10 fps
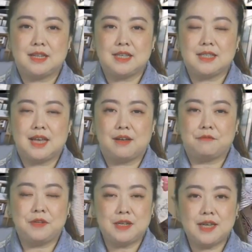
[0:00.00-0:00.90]
些啊
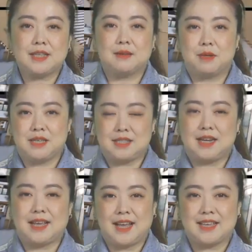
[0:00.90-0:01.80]
分类，那么一起
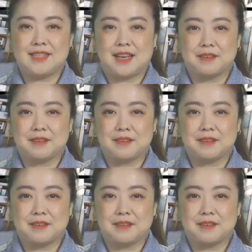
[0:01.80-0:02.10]
来看一下。